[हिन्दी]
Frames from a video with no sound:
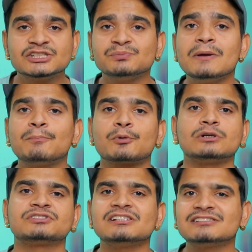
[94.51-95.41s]
इसमें
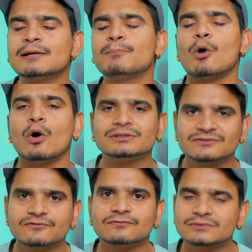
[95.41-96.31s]
प्रोसेसर
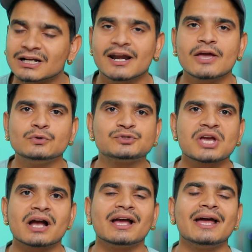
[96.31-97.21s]
बहुत तगड़ा यूज़
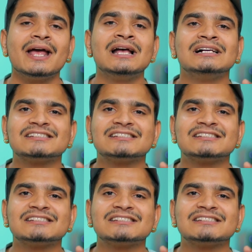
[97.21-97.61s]
किया गया है